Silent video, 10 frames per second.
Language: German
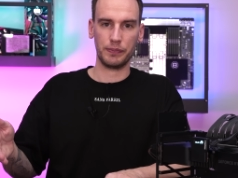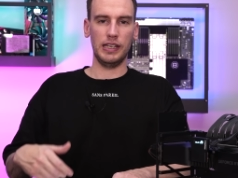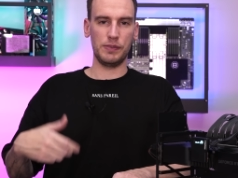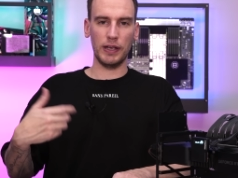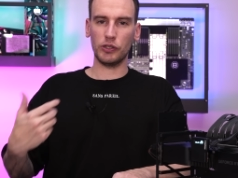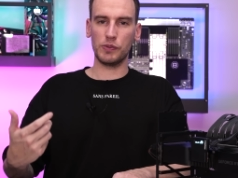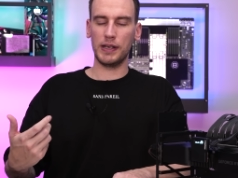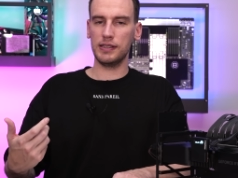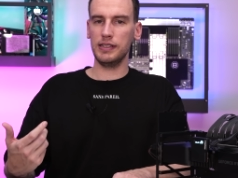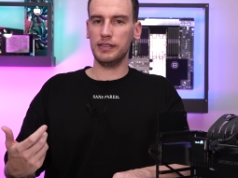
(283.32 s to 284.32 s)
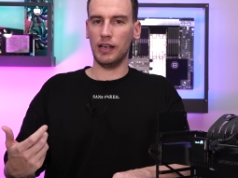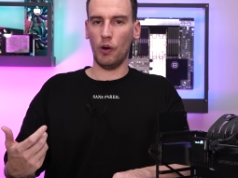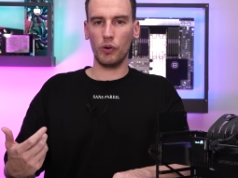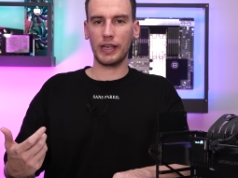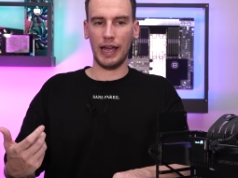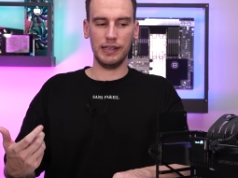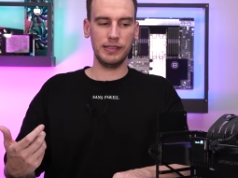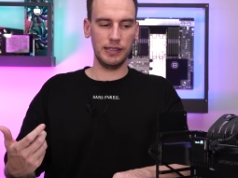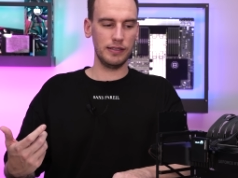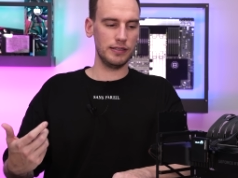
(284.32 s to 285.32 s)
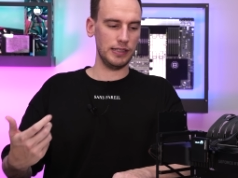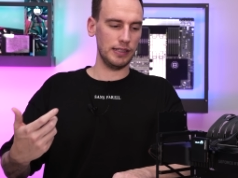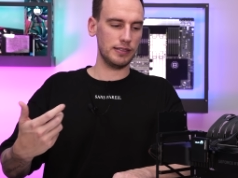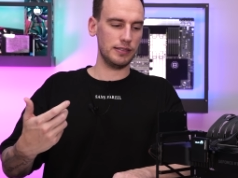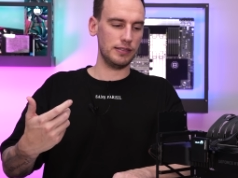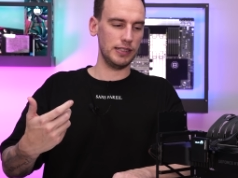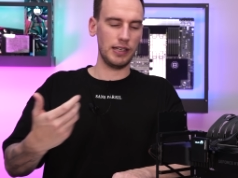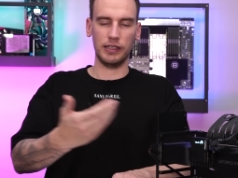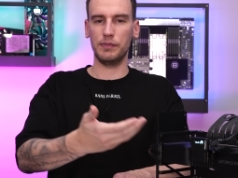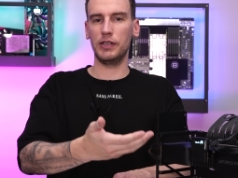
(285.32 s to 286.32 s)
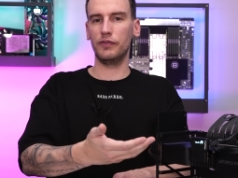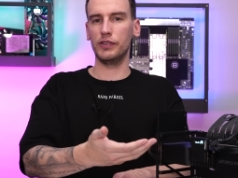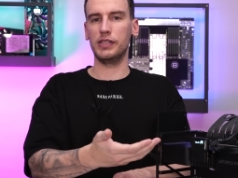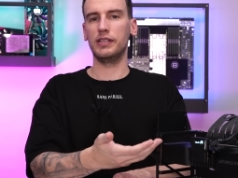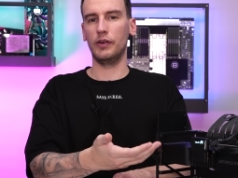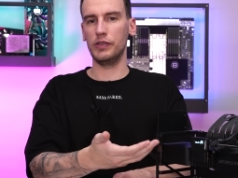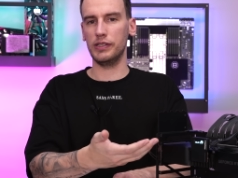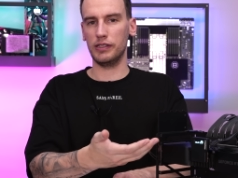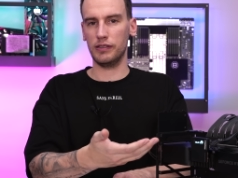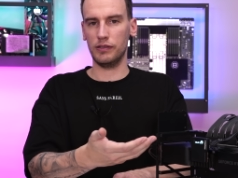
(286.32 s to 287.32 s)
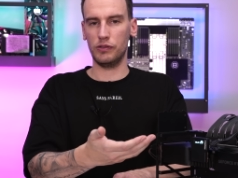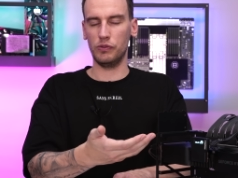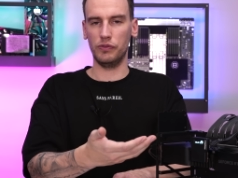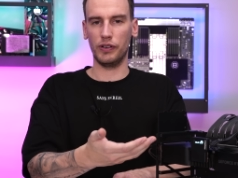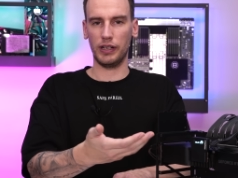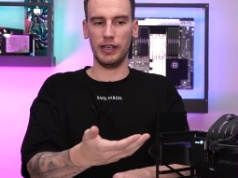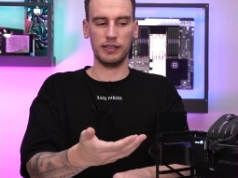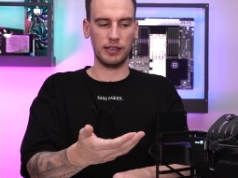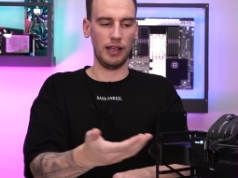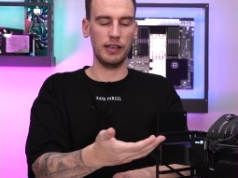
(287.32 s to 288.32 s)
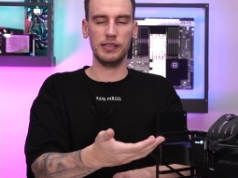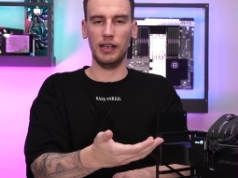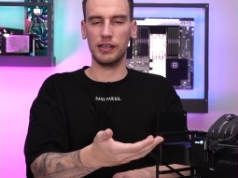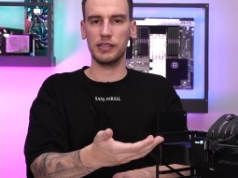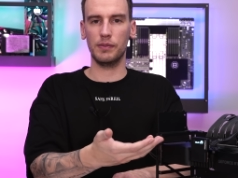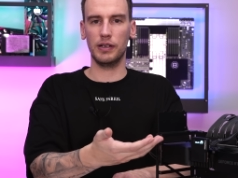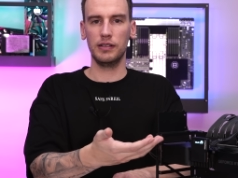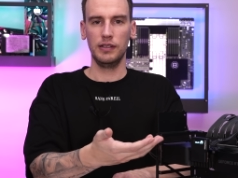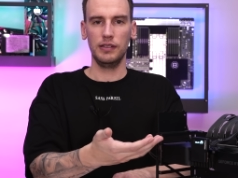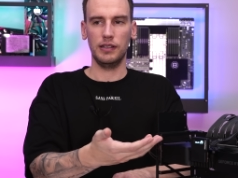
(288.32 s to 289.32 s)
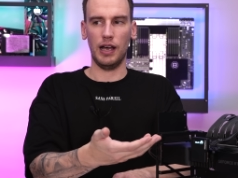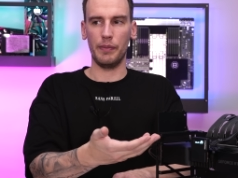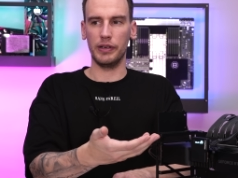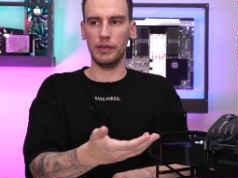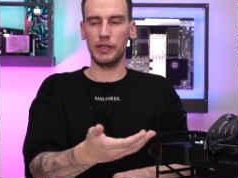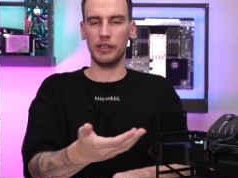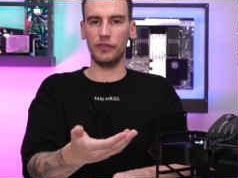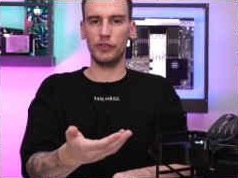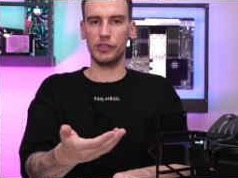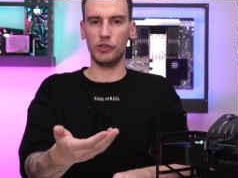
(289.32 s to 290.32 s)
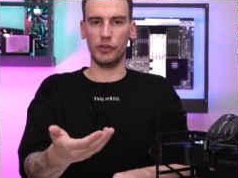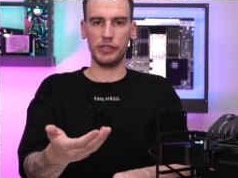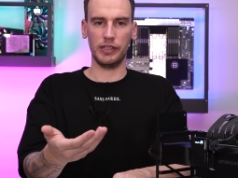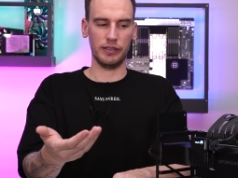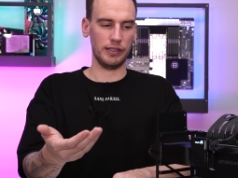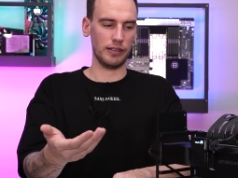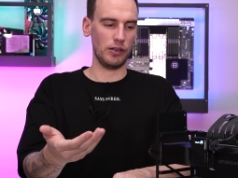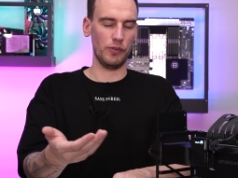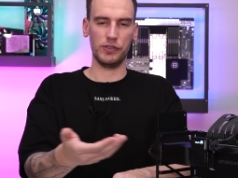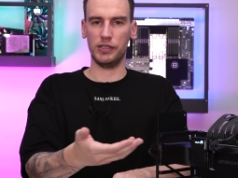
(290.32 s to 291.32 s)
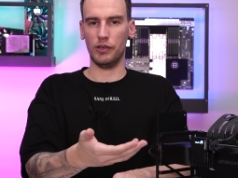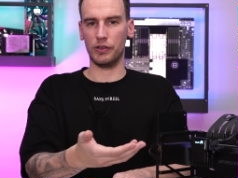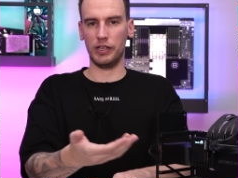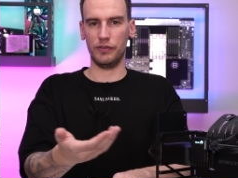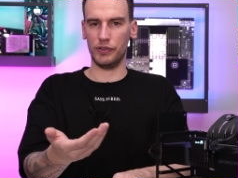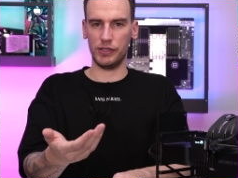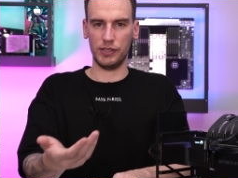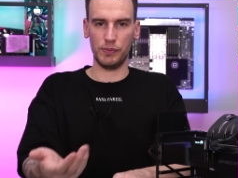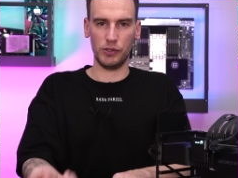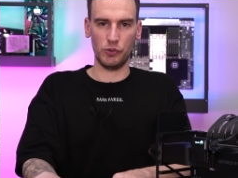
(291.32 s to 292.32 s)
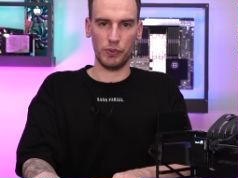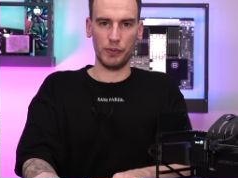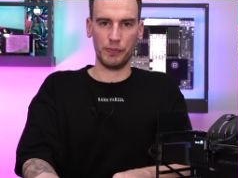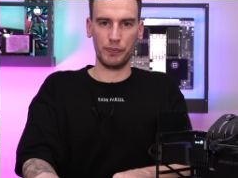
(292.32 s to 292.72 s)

Es macht aus meiner Sicht auch keinen Sinn, jetzt die Karte mit der 4090 zu vergleichen. Klar ist sie langsamer, aber jemand, der eine 4090 hat, der kauft sich ja auch keine 4070 Super.